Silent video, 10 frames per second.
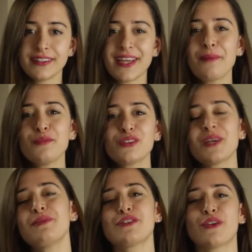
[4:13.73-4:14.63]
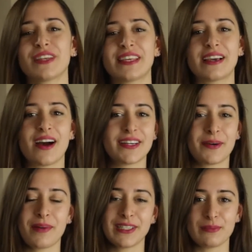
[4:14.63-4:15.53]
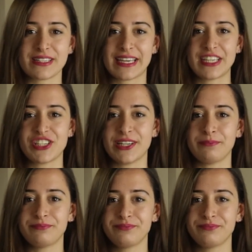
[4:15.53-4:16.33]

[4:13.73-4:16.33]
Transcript: Tam burada bir sonraki kahramanımıza geçelim.